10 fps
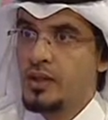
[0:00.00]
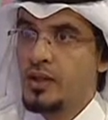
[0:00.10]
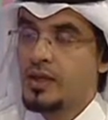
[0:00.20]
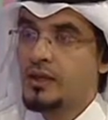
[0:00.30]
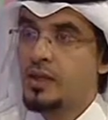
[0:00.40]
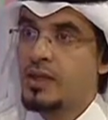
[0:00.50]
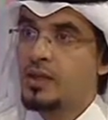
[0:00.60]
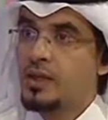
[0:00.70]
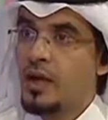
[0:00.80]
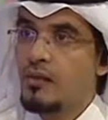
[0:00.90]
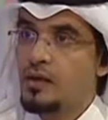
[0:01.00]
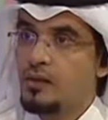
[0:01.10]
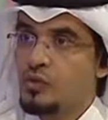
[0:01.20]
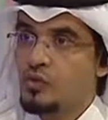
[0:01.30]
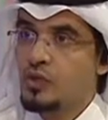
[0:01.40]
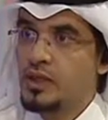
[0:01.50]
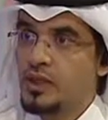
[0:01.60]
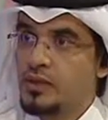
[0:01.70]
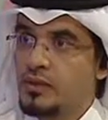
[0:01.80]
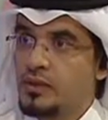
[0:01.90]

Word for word: لكن من يتحمل مسؤولية